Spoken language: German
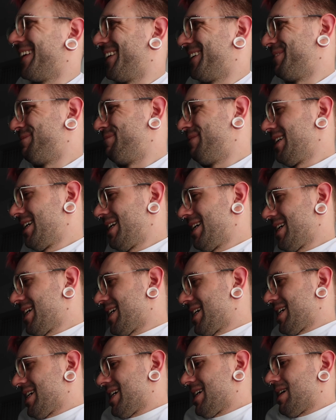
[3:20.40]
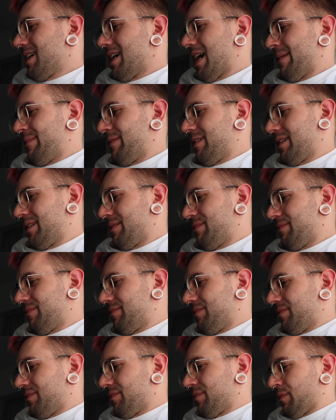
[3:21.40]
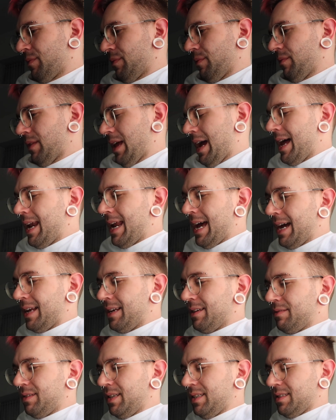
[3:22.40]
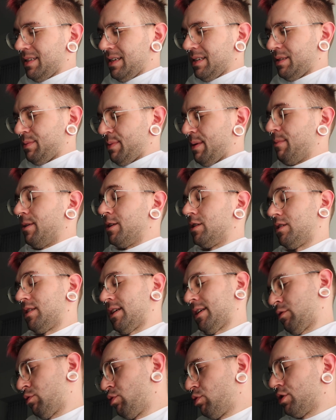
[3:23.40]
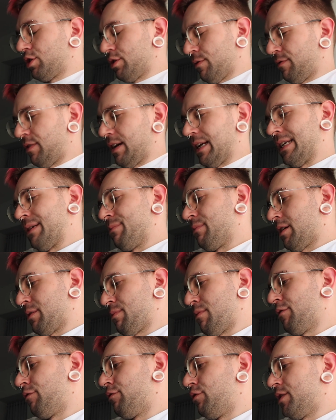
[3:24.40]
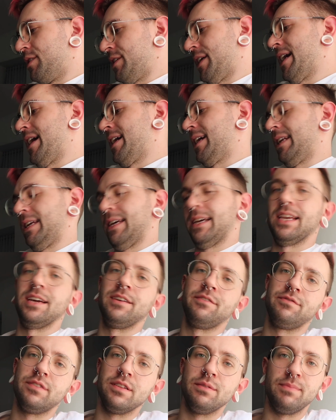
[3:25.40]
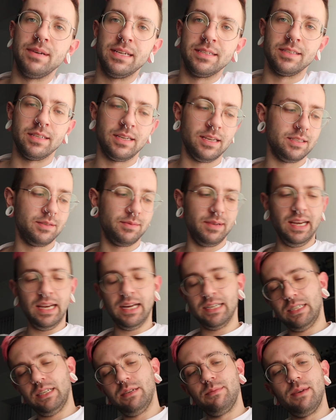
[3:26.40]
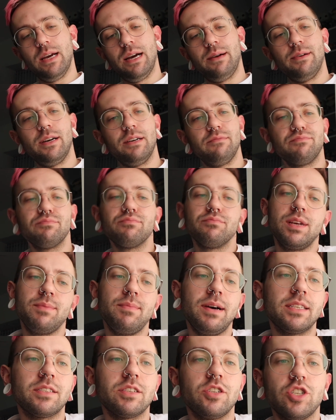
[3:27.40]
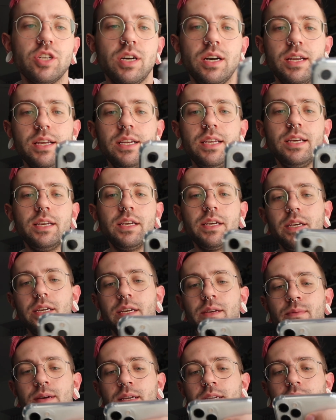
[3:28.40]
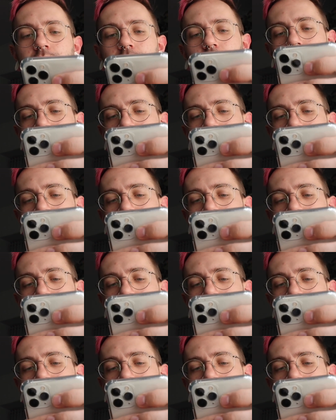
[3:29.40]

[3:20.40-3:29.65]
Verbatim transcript: ähm, aber allein dieses, wenn man sich duscht und fertig macht, man fühlt sich eigentlich gleich viel besser. Deswegen dachte ich mir aber, eine Maske schadet nicht. Ich werde das